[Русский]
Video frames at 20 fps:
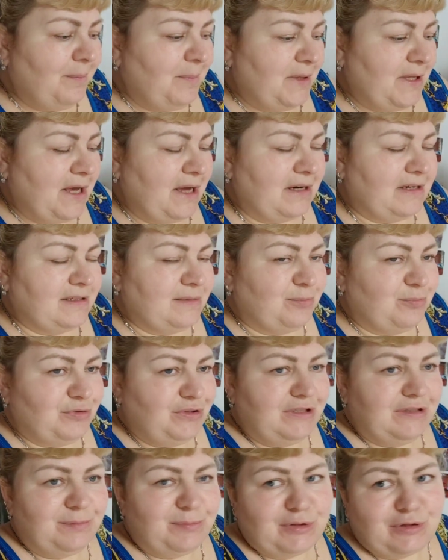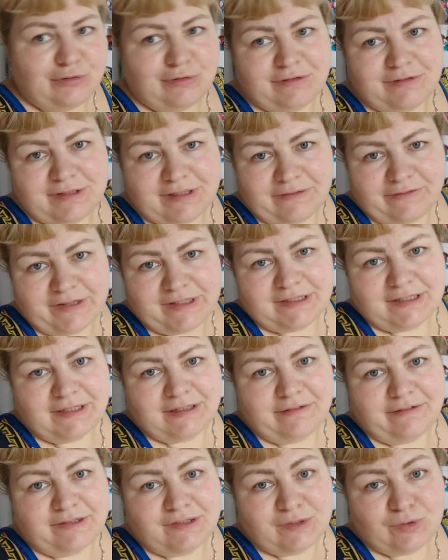Меня разбудил, пришлось вставать,
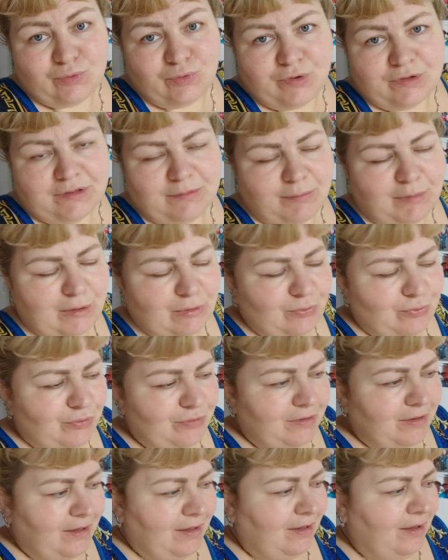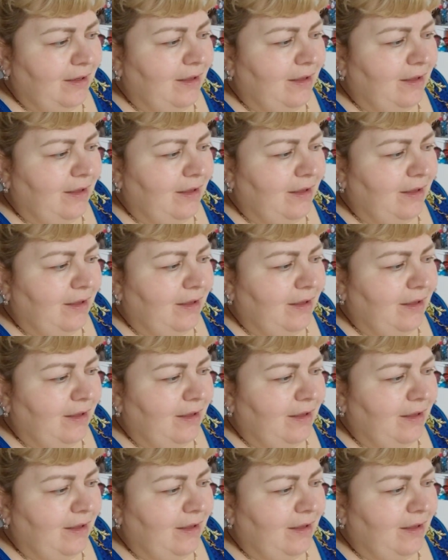закрывать все окна, балкон.